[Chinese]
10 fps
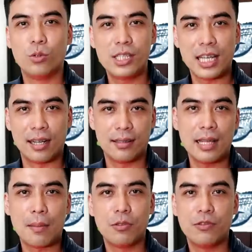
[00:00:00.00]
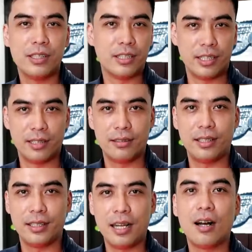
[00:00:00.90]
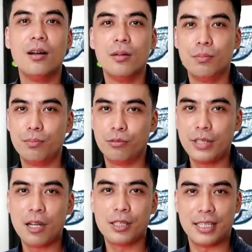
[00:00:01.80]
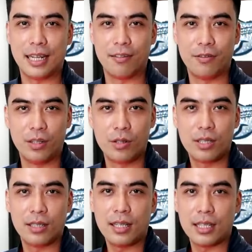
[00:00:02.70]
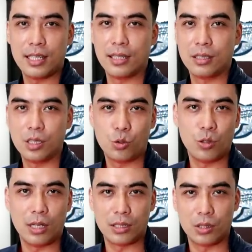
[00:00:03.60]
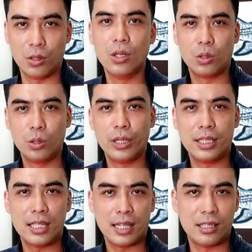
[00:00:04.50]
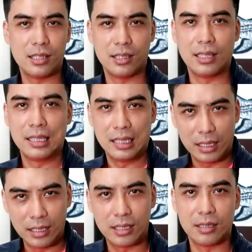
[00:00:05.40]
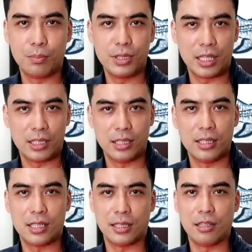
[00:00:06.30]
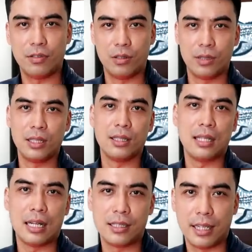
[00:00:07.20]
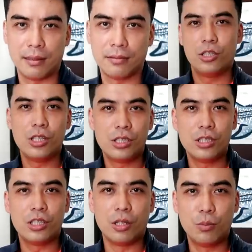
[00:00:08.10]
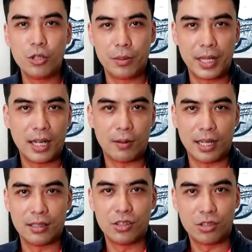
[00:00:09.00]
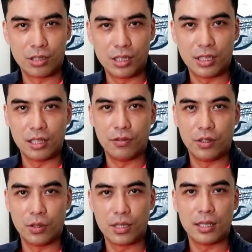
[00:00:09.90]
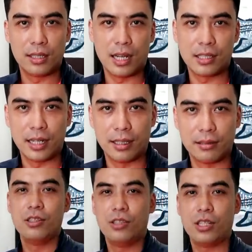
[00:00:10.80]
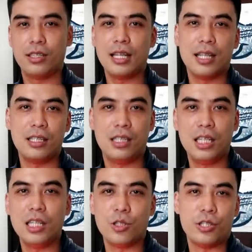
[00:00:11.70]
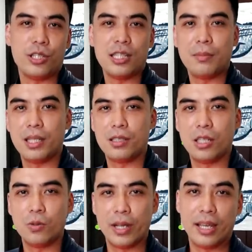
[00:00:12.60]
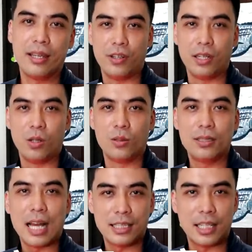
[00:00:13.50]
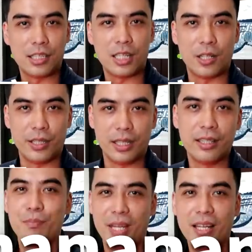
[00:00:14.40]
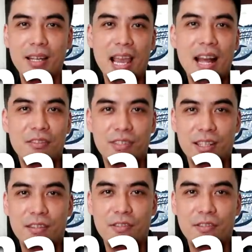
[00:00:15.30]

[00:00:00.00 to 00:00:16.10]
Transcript: 我想大部分的人听到。不要想粉红色的大象这句话的时候，都会下意识的一直不小心的想到粉红色的大象，甚至整部影片看完只记得粉红色的大象。这个在心理学上面称为粉红大象效应 （Pink Elephant